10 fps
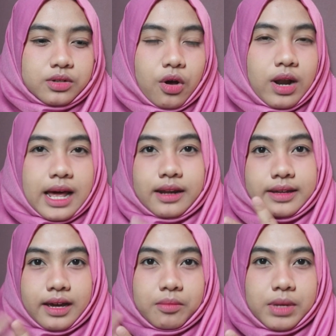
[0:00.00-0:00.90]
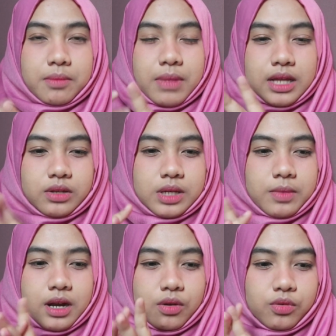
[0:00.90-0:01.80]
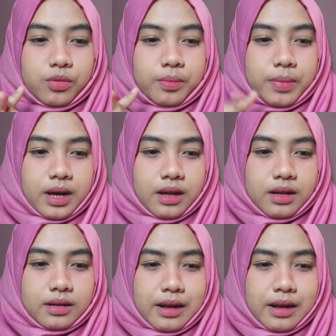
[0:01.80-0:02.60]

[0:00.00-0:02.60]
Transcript: dolarnya yang melemah atau gimana aku lupa